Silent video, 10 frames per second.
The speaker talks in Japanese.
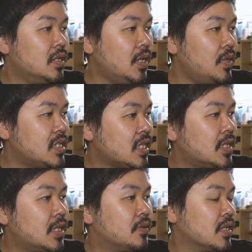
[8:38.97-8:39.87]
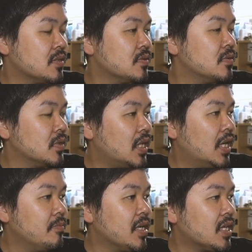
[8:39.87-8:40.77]
倒れちゃったりとかするの
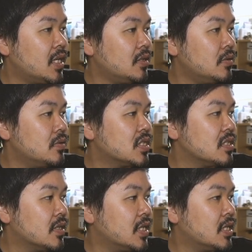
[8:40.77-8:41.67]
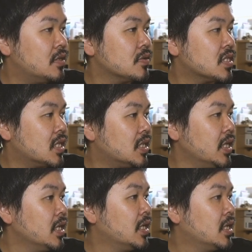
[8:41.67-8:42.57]
で、まあ血糖値にはね、気をつけ
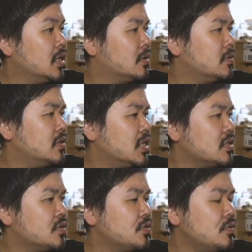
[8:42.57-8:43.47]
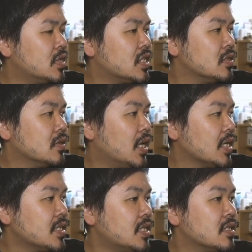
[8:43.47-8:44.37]
て、6月15日の
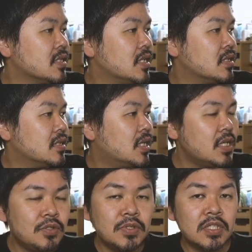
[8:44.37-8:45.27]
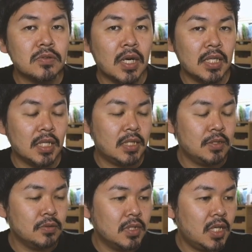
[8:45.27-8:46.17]
朝ですね、71とかなって
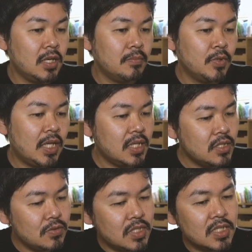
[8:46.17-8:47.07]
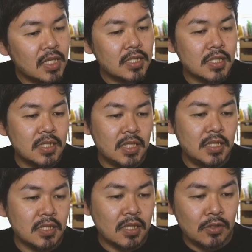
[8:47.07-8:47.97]
るんで、もう71なら全然いいん
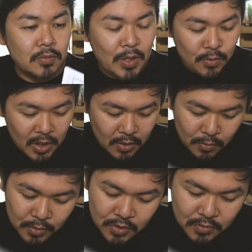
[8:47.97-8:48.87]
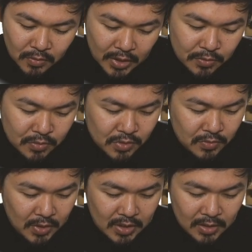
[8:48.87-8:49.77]
ですけど、まあこれが50とか40
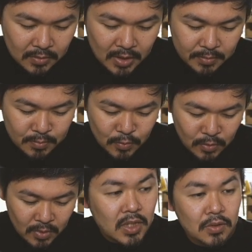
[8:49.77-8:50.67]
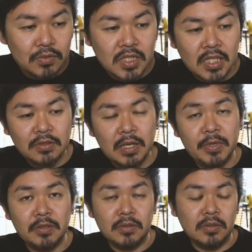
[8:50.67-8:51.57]
とかになると多分もう気を失う
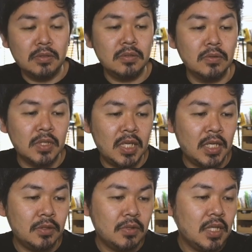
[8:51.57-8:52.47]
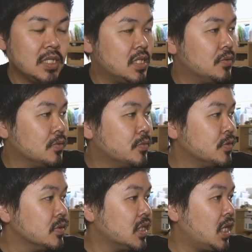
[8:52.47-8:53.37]
レベルの低血糖になっちゃうと思う
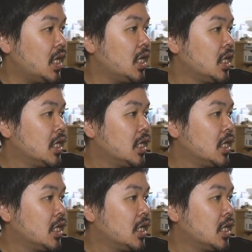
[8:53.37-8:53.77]
ので、